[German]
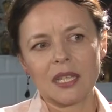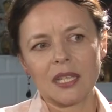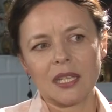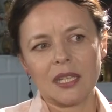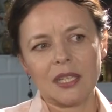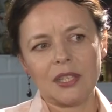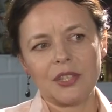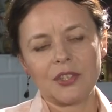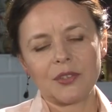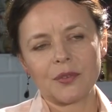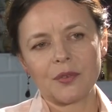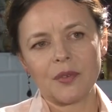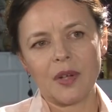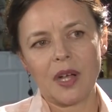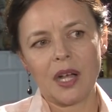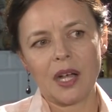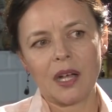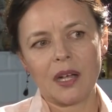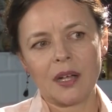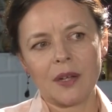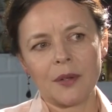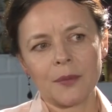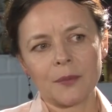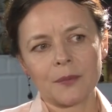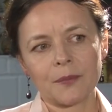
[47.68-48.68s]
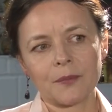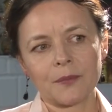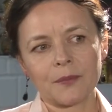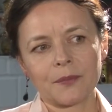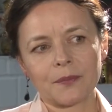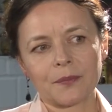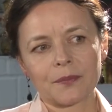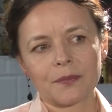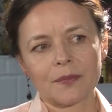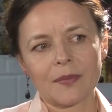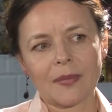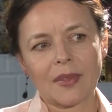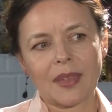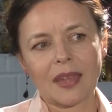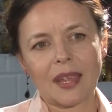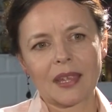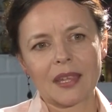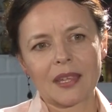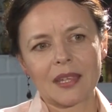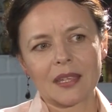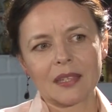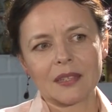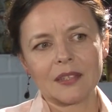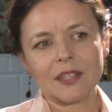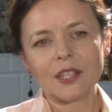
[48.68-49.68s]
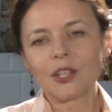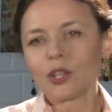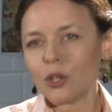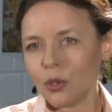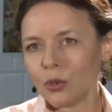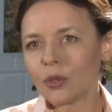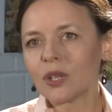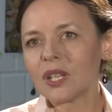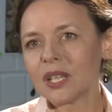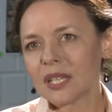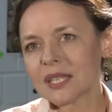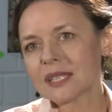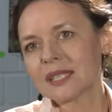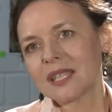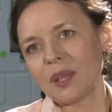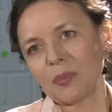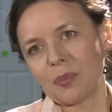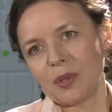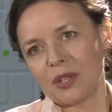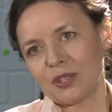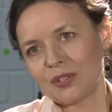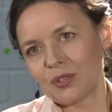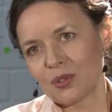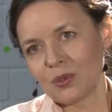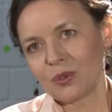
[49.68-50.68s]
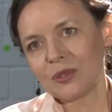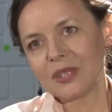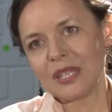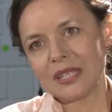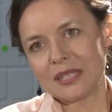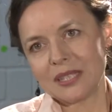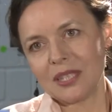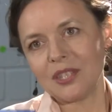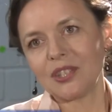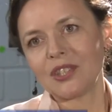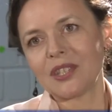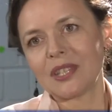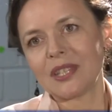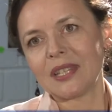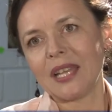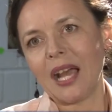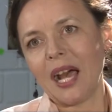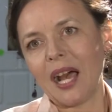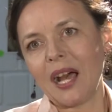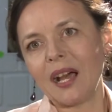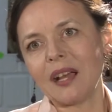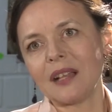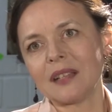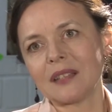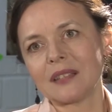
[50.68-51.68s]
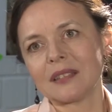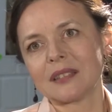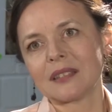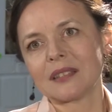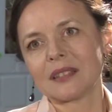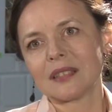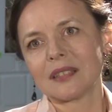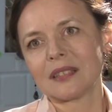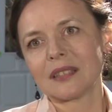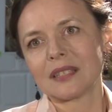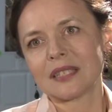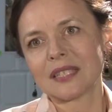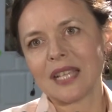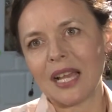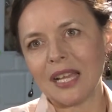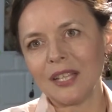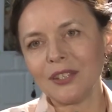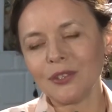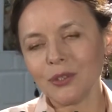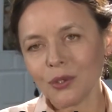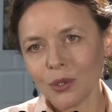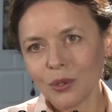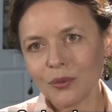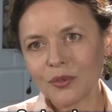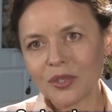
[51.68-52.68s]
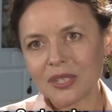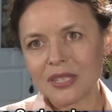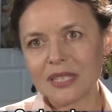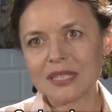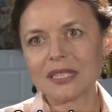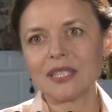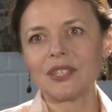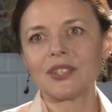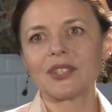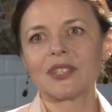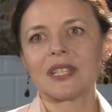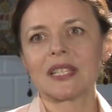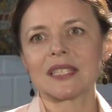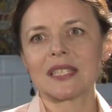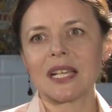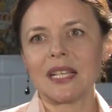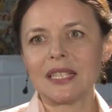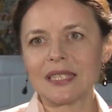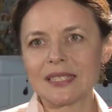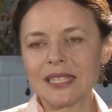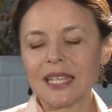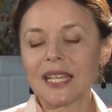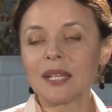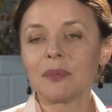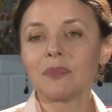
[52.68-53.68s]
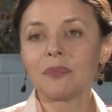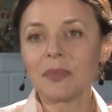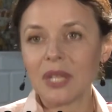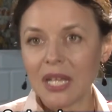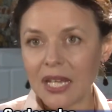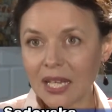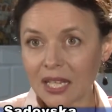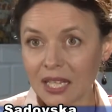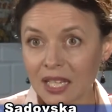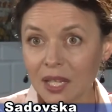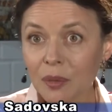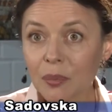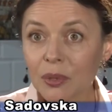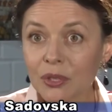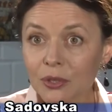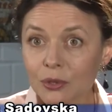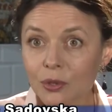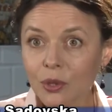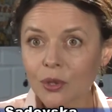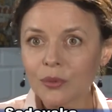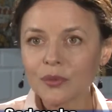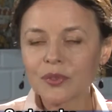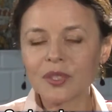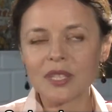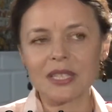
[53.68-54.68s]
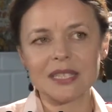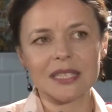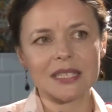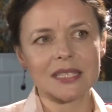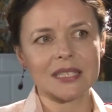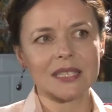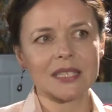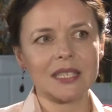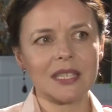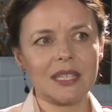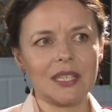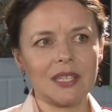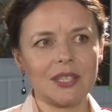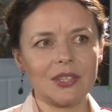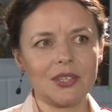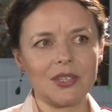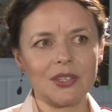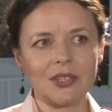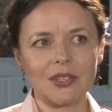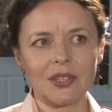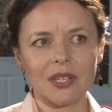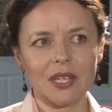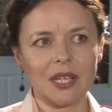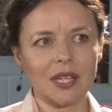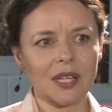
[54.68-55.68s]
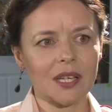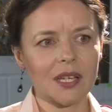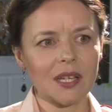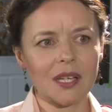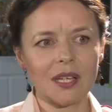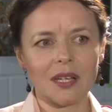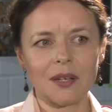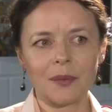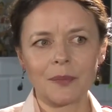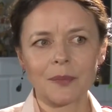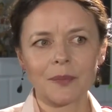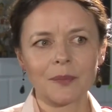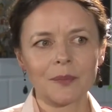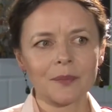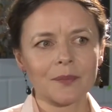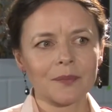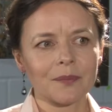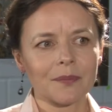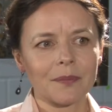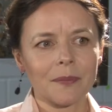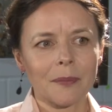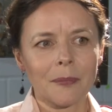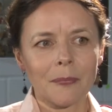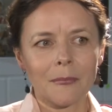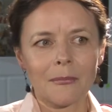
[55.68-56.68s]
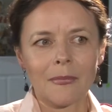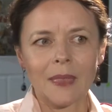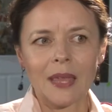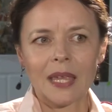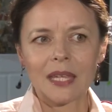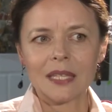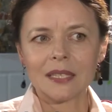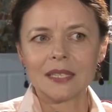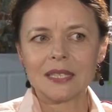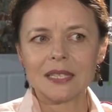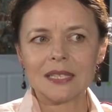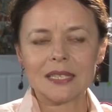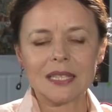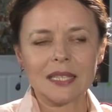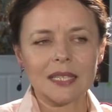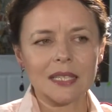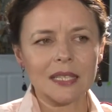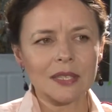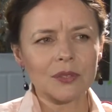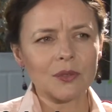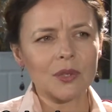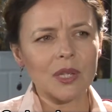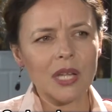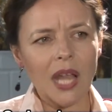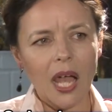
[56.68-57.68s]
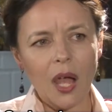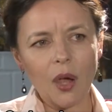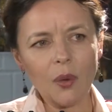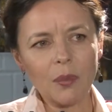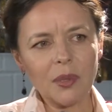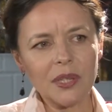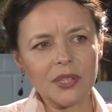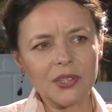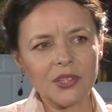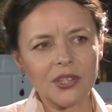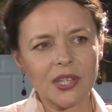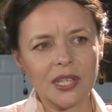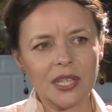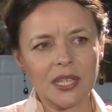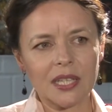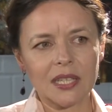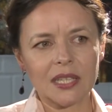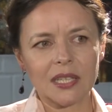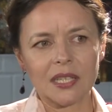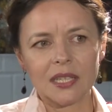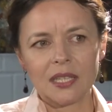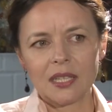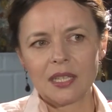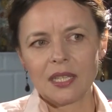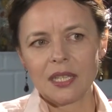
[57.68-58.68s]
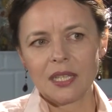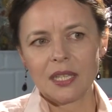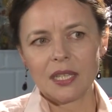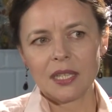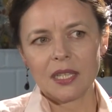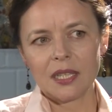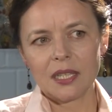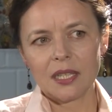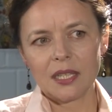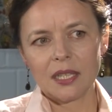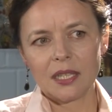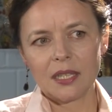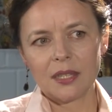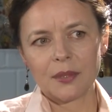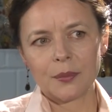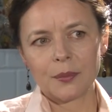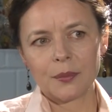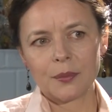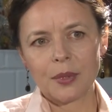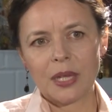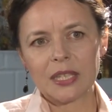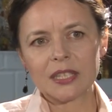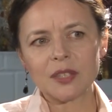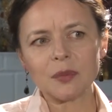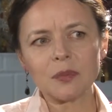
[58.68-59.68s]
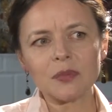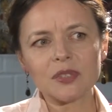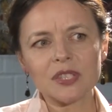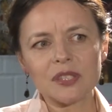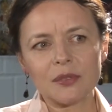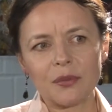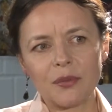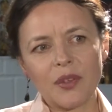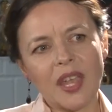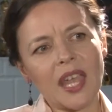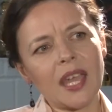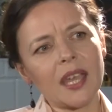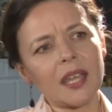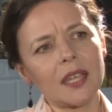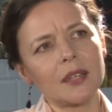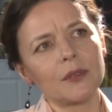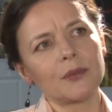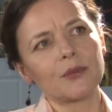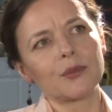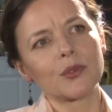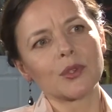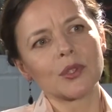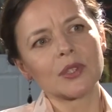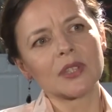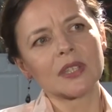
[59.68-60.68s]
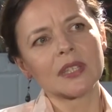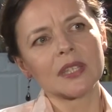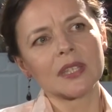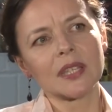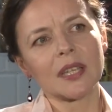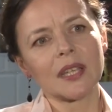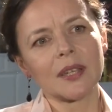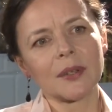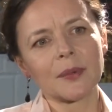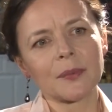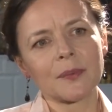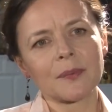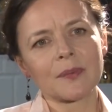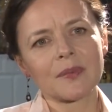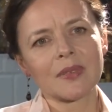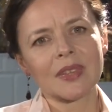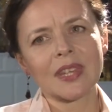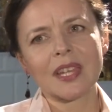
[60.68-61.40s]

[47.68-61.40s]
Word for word: Ich war die glücklichste Person, dass ich da sein durfte, dass ich das alles er erleben durfte, dass ich äh, diese unglaubliche äh, Atmosphäre von äh,